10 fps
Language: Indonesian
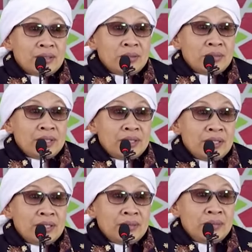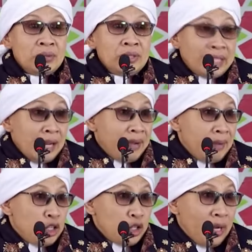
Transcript: rumahnya ibu ini. Kenapa mau